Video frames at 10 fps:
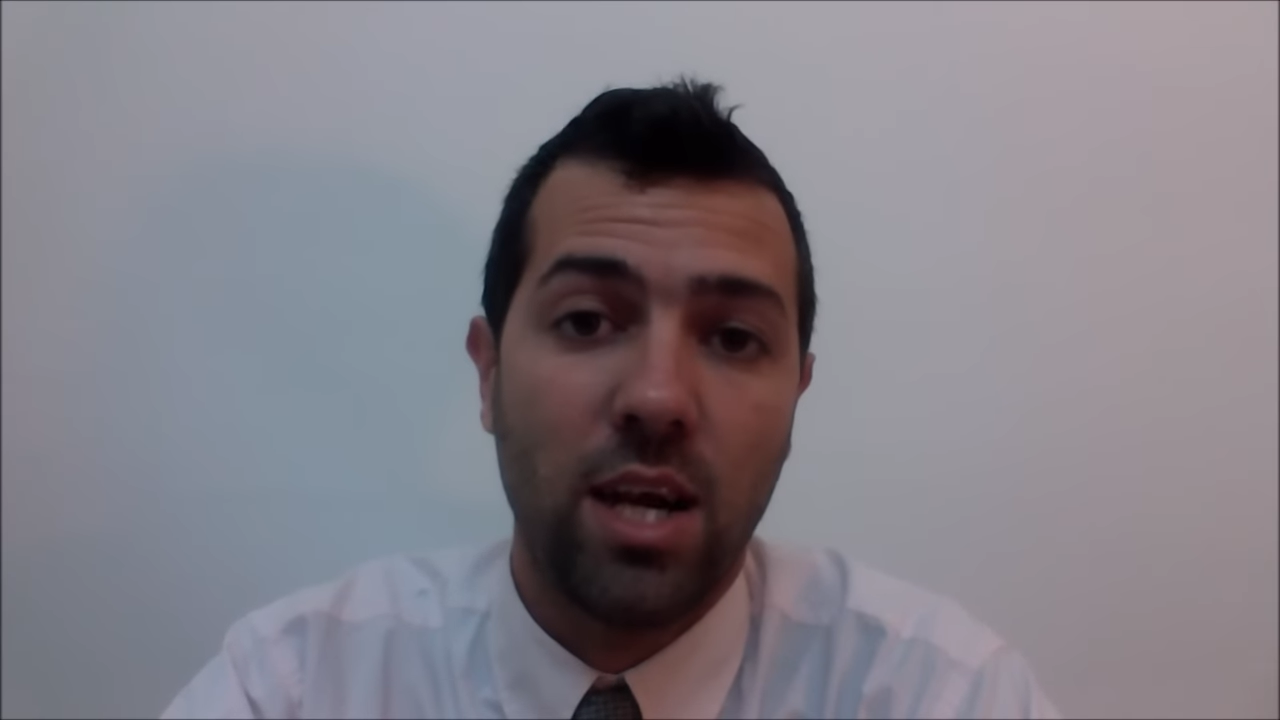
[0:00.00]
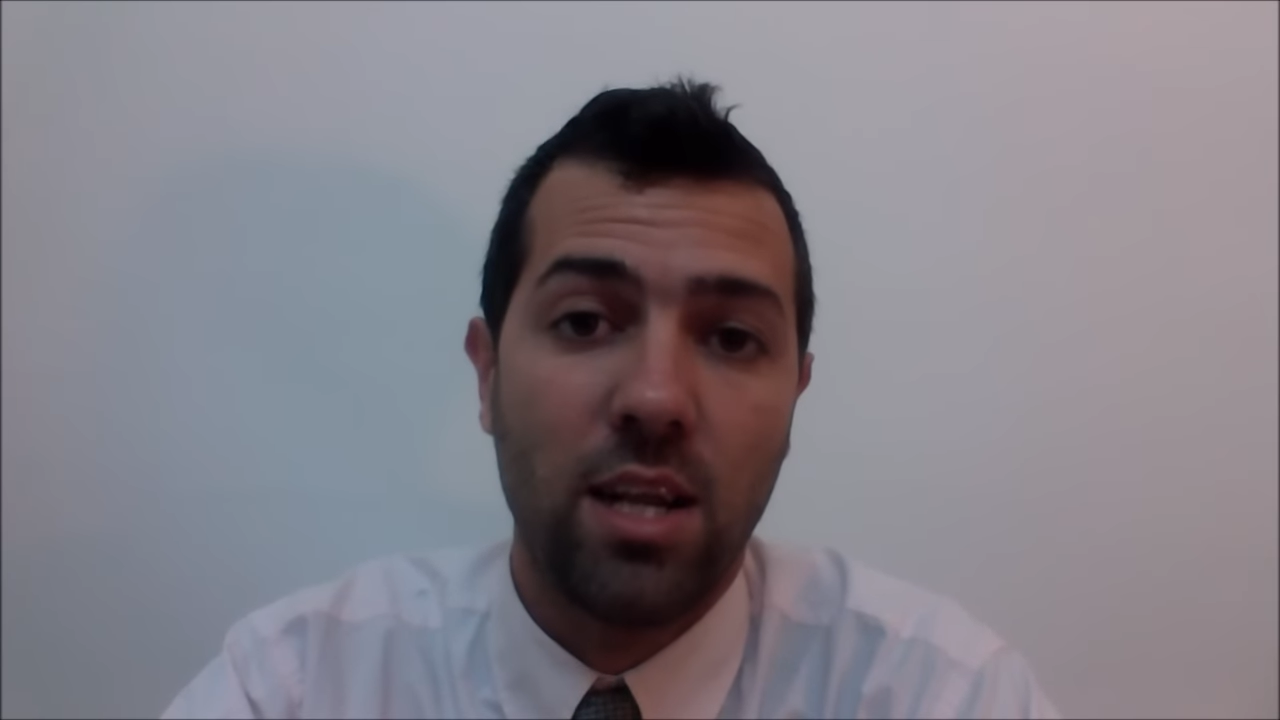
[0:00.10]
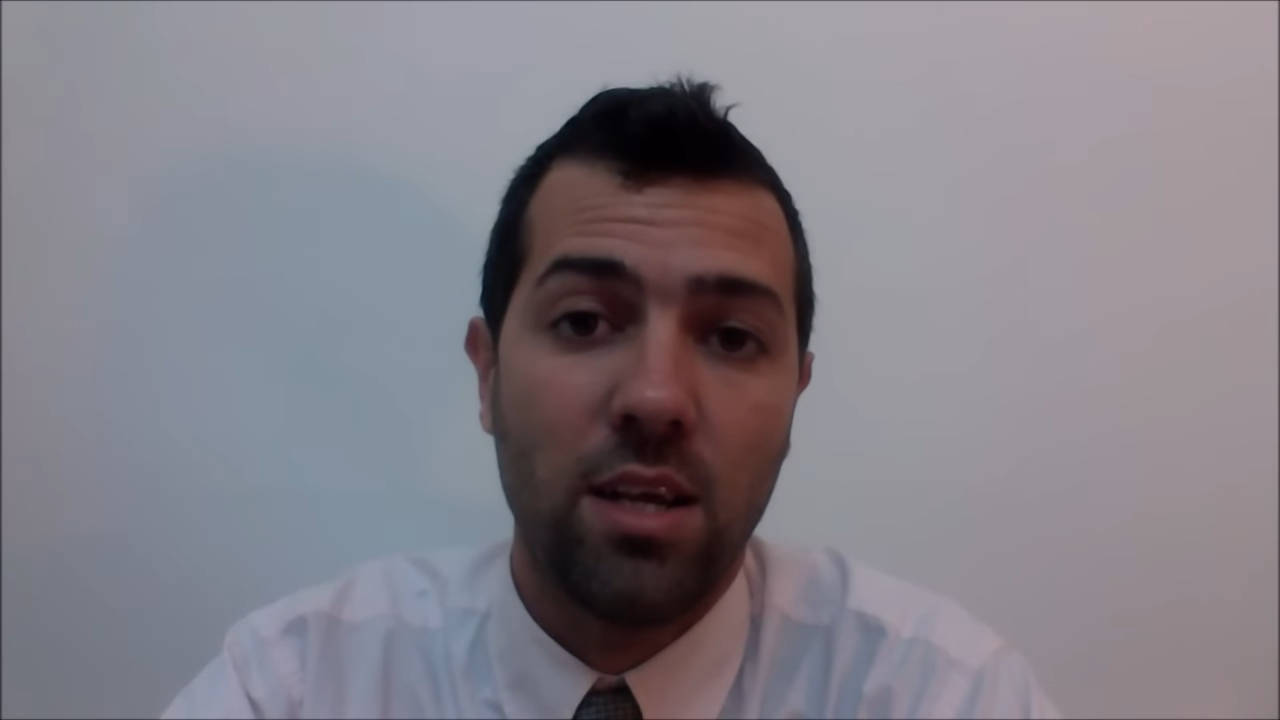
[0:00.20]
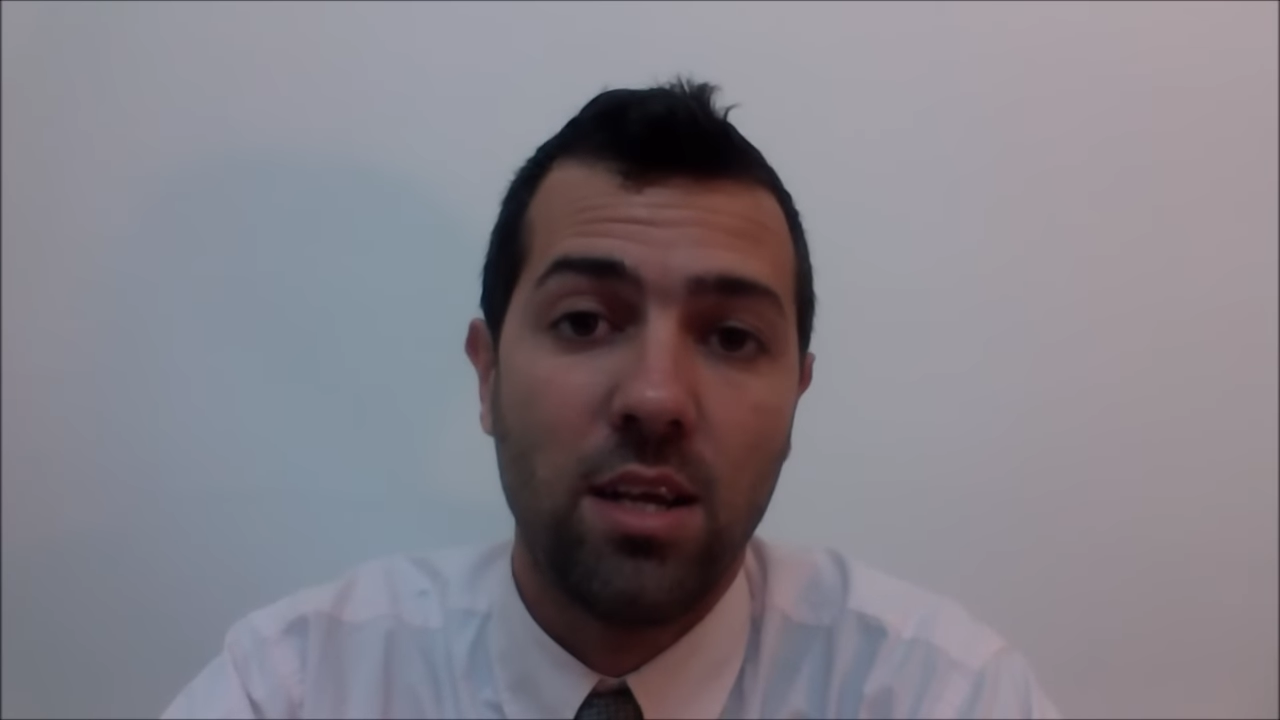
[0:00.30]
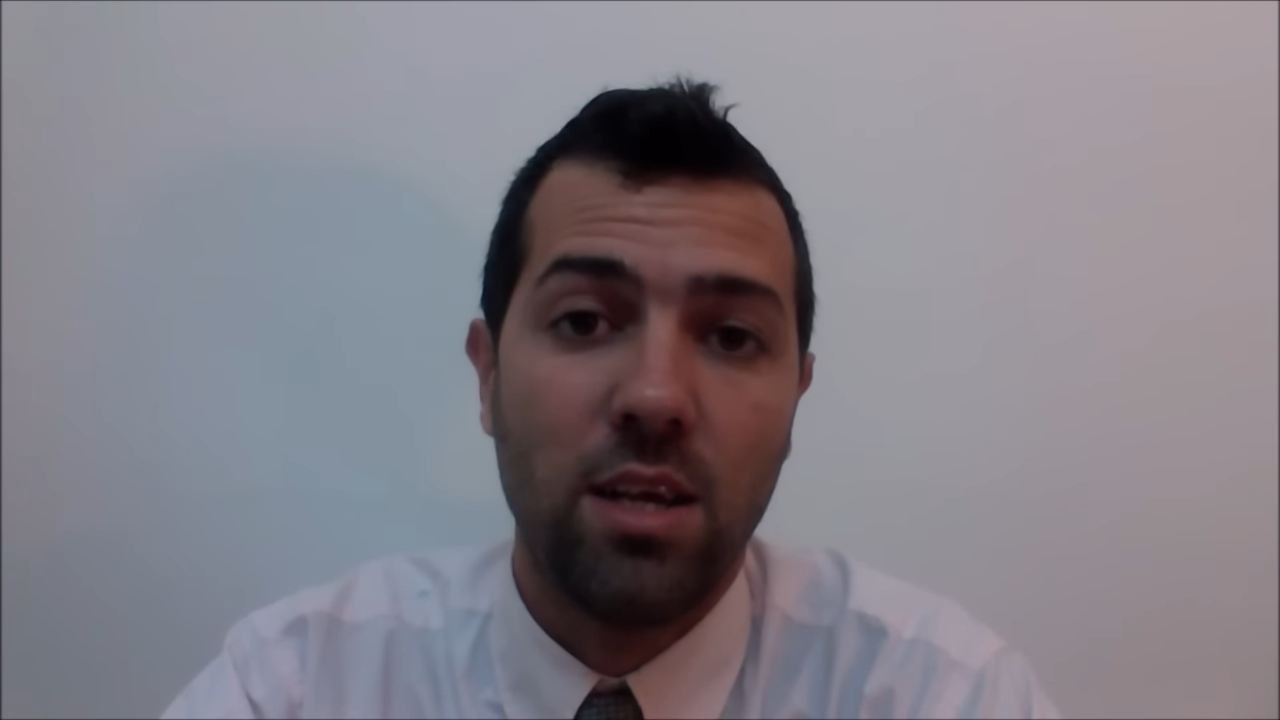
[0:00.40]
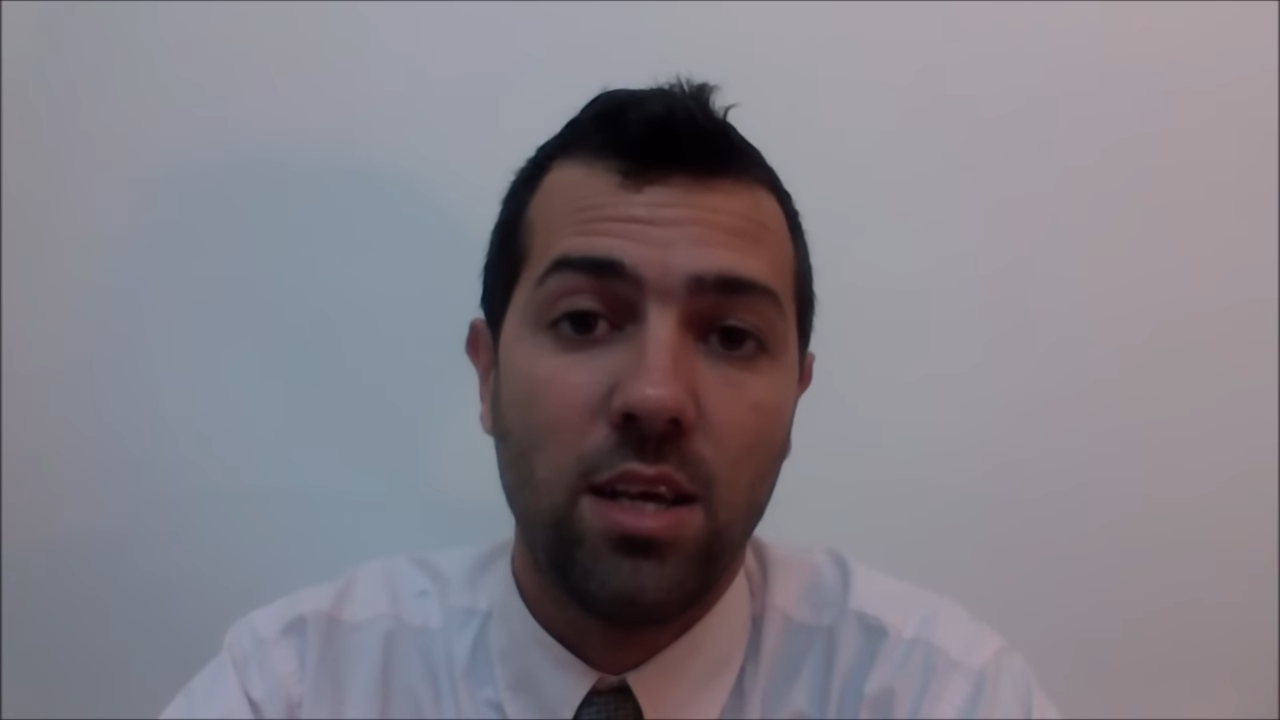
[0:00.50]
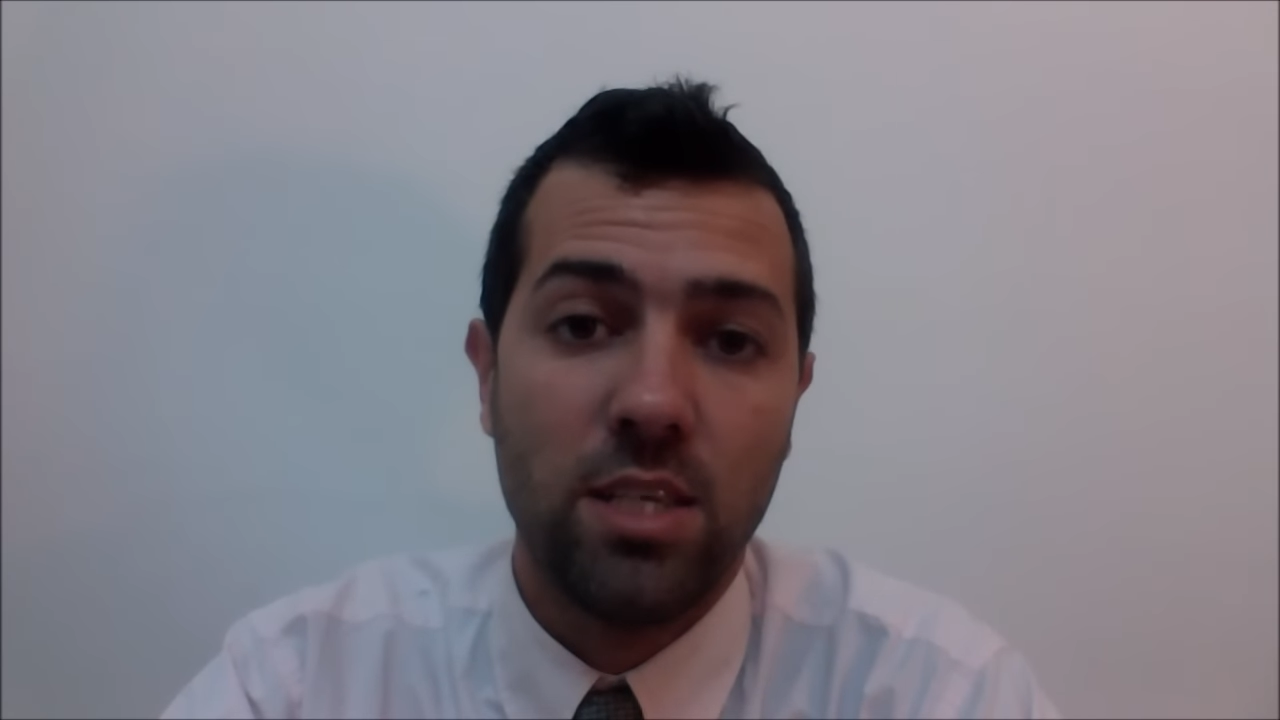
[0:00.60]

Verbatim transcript: caras,